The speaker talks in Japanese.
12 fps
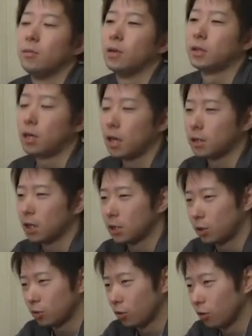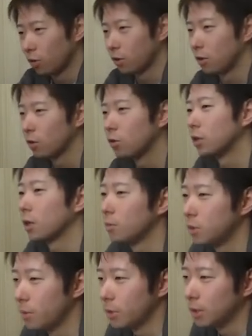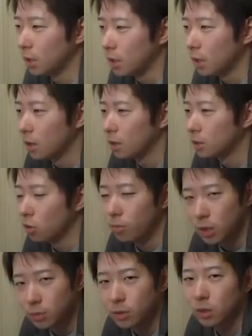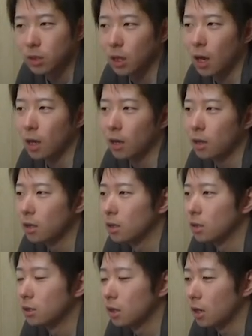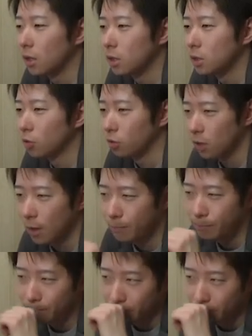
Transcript: あ世界最速の男っていうところさっき見せましたね。証明しました、世界。世界で1位を取った。